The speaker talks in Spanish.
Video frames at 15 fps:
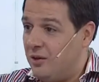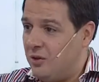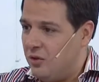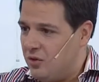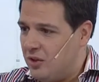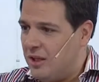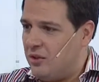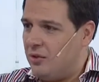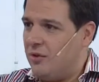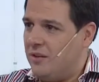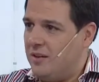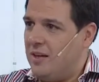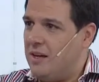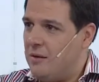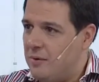en contacto,
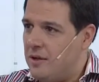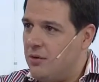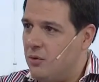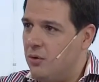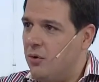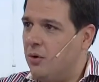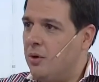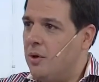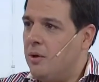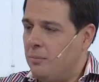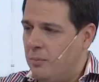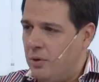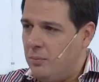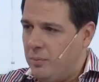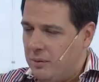de tener el vínculo,
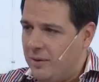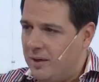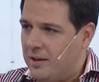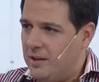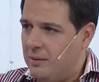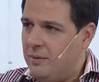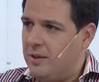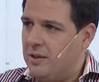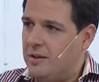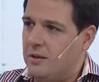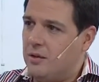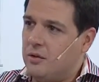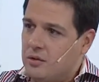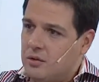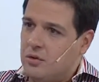pero
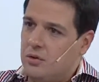permanentemente, no